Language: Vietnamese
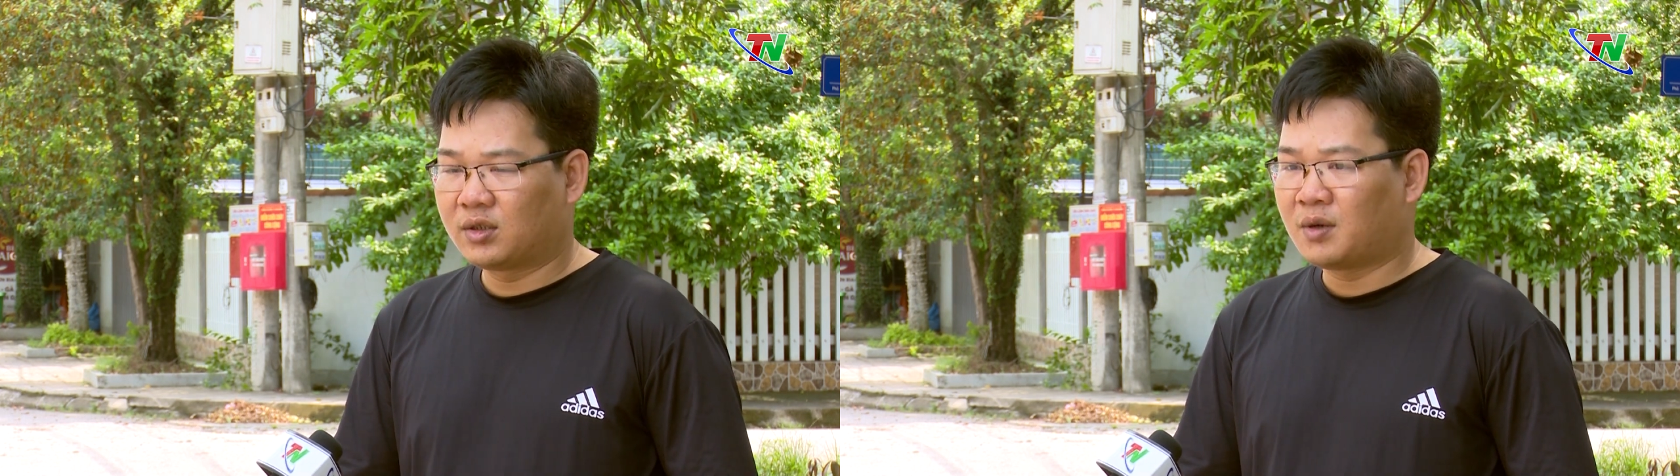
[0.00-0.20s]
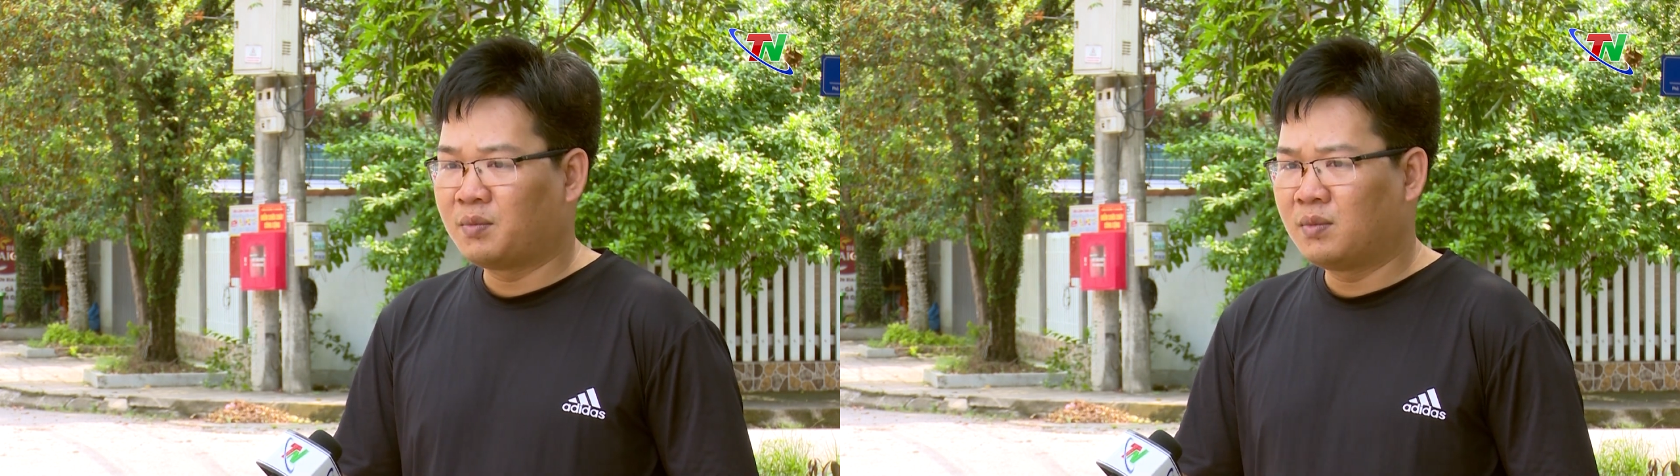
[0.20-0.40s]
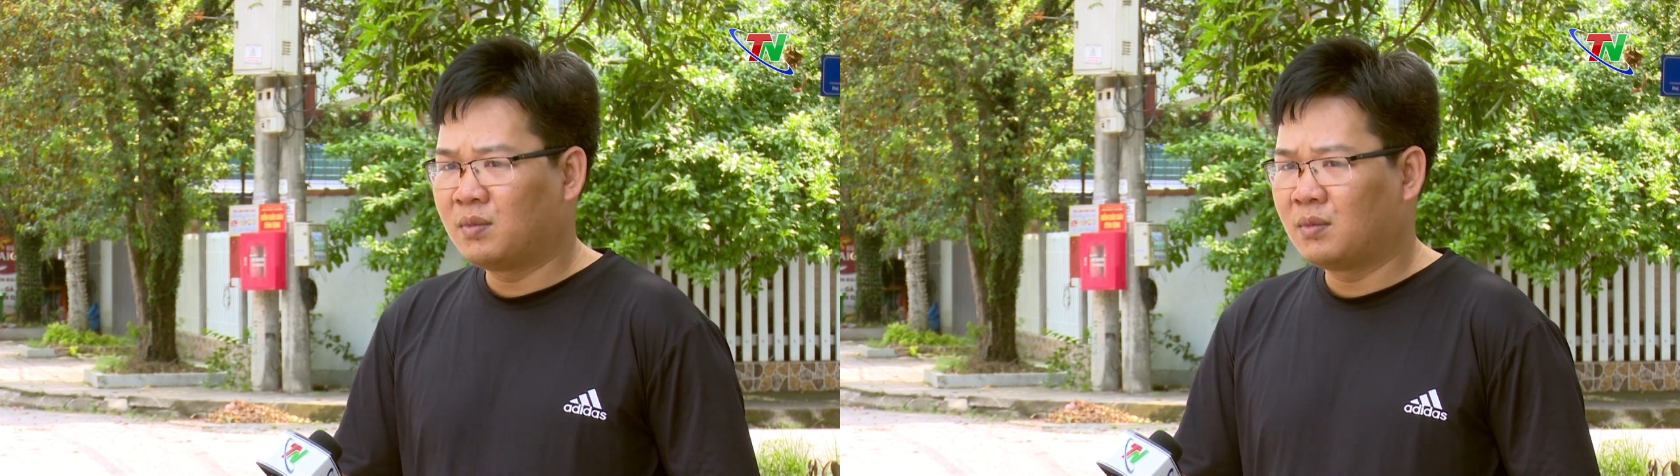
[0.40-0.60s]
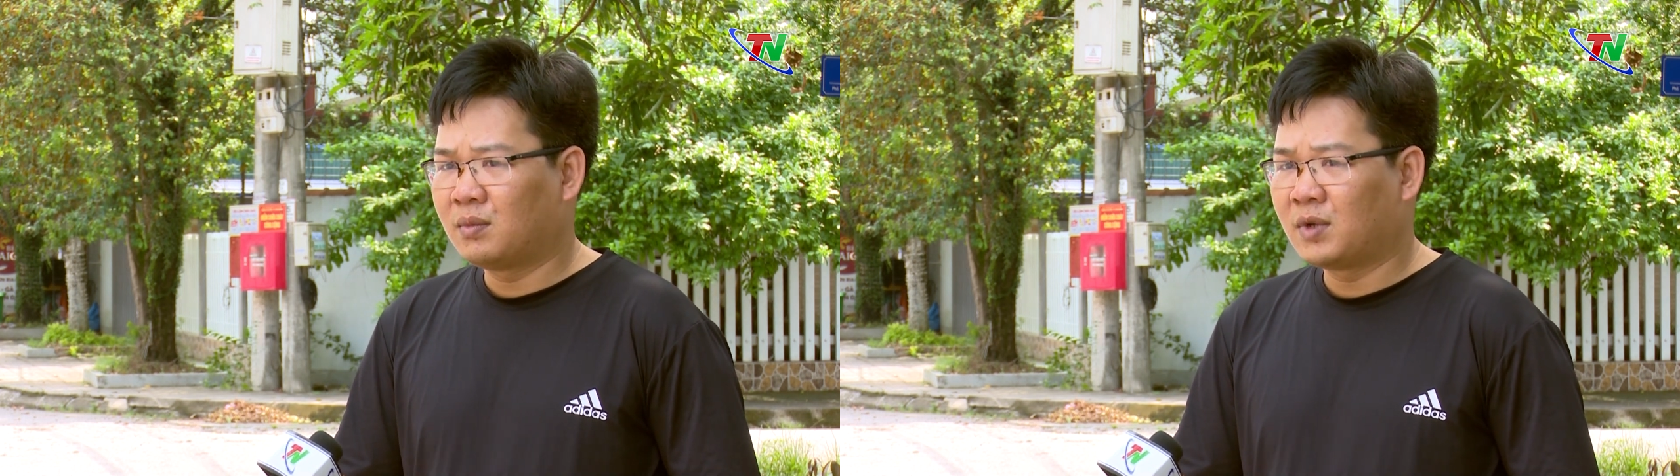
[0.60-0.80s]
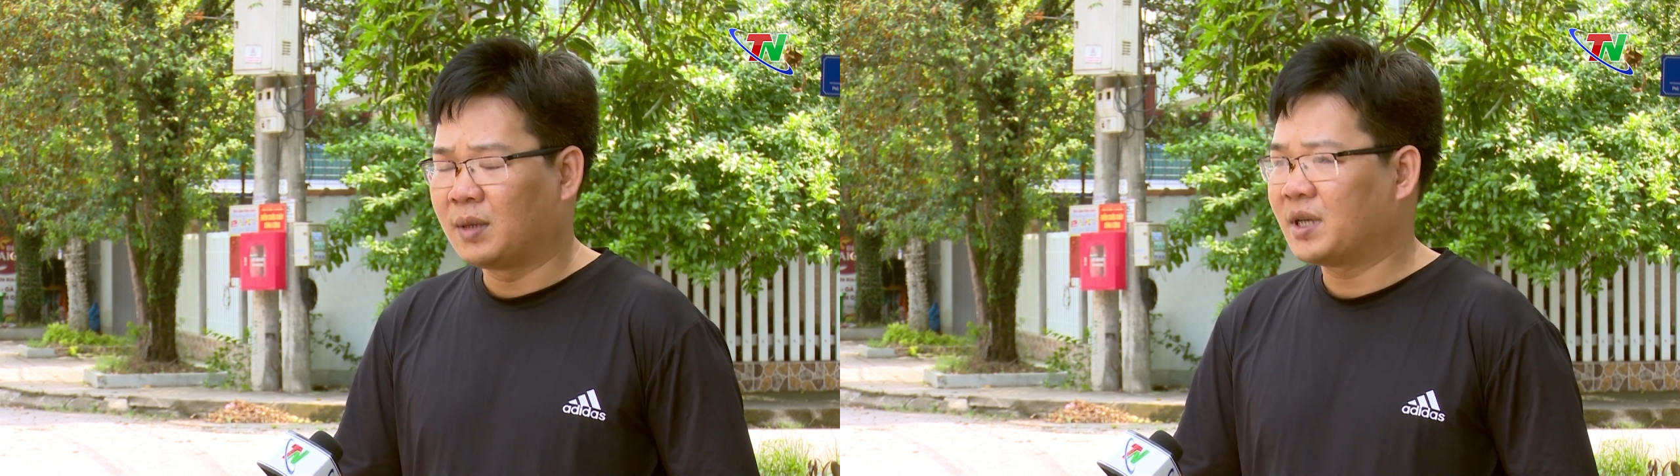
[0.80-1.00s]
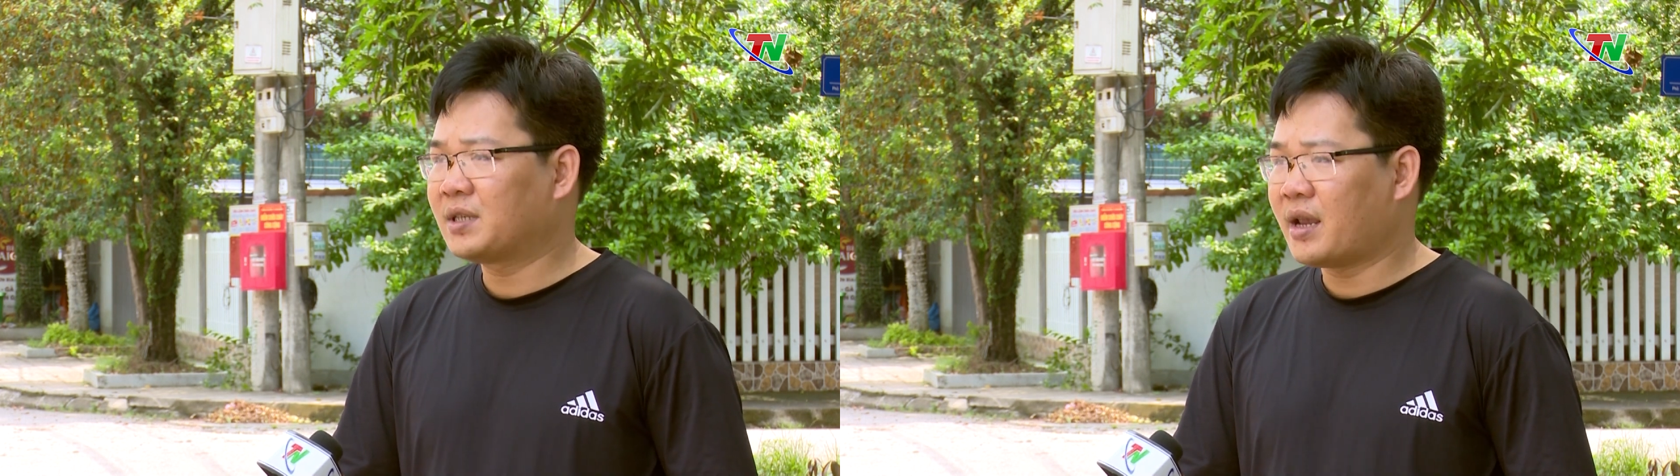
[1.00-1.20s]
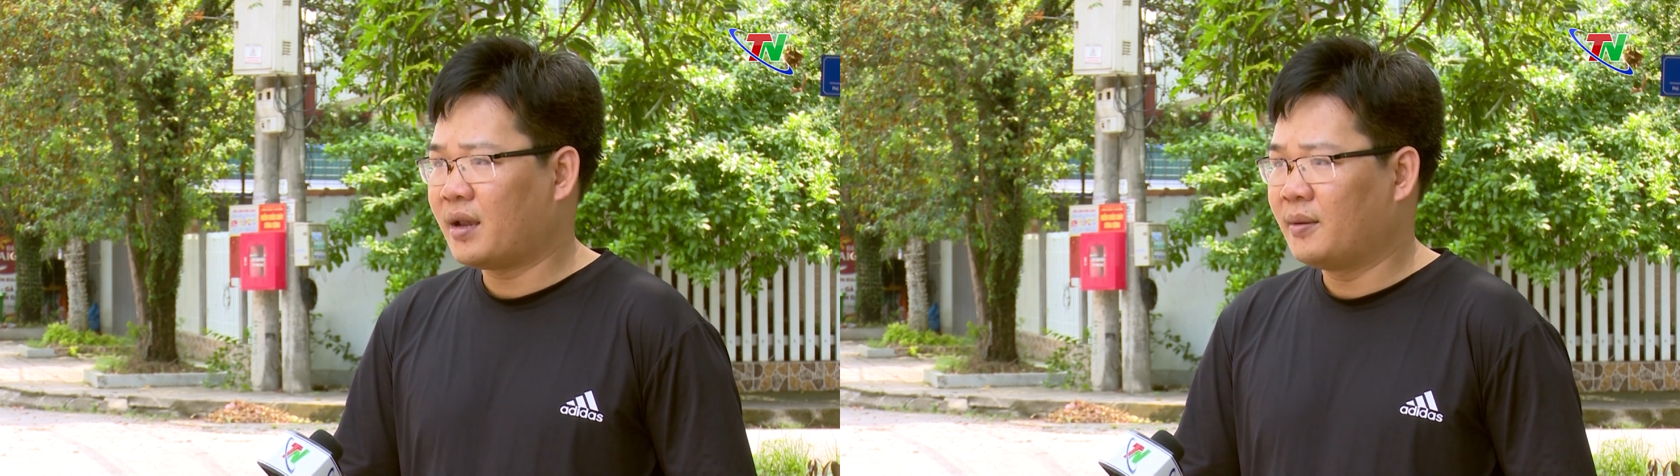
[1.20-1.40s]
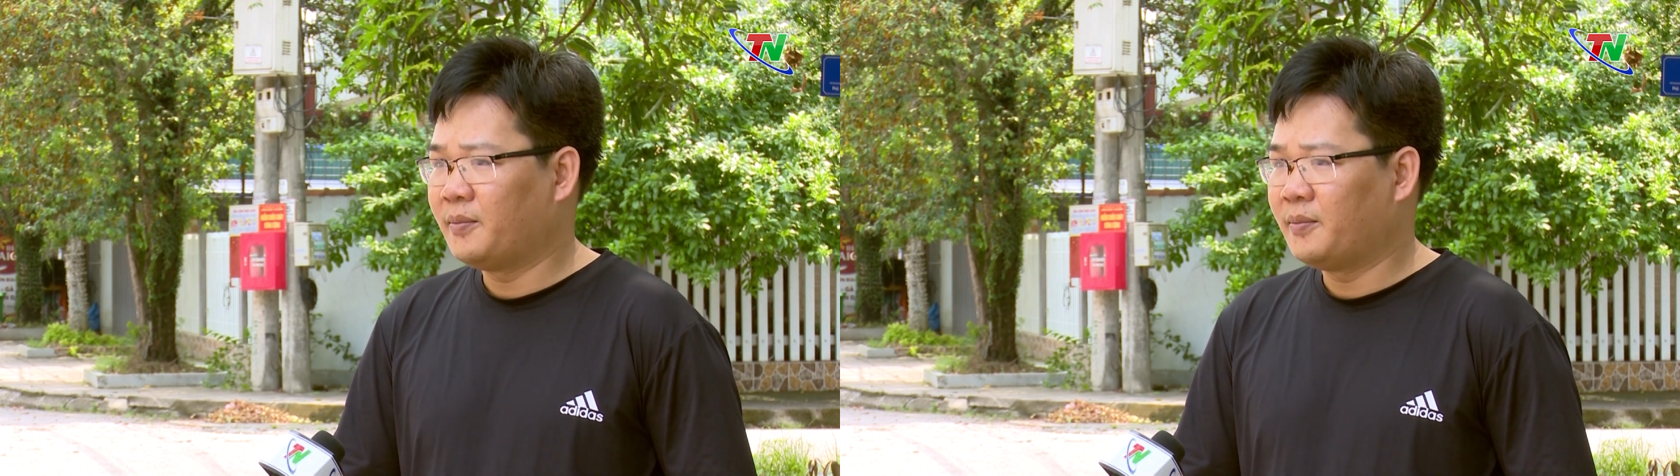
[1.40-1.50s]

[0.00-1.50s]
trong hợp tác xã